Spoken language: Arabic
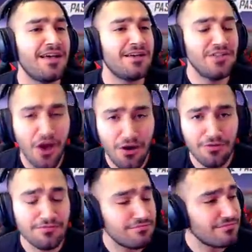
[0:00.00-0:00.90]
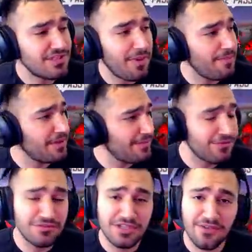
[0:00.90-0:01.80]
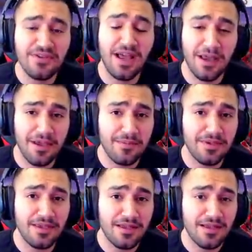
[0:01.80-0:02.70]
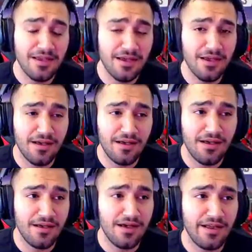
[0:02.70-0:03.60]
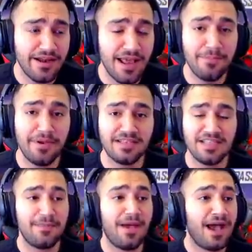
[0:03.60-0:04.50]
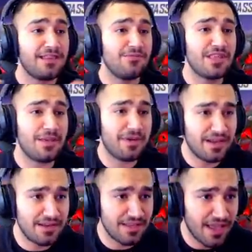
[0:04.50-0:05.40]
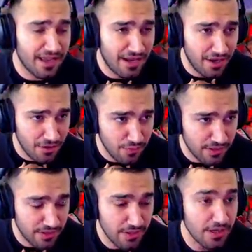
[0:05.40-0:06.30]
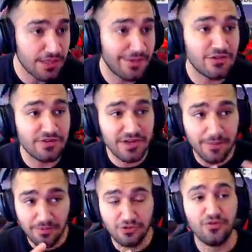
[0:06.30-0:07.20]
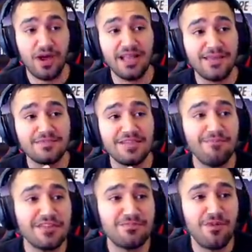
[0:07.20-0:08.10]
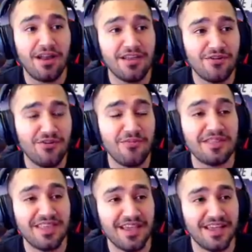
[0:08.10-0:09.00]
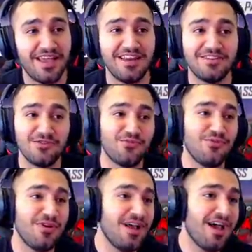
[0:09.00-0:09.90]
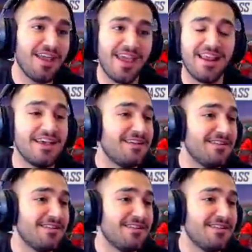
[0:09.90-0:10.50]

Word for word: سو so, شباب مثل ما انتم شايفين حبايبي آه انا الان بحساب احد المتابعين ياك حلوين طبعا شوفوا شباب شوفوا حتى مسمي اسمه عليكم 200 كا يعني شوفوا يعني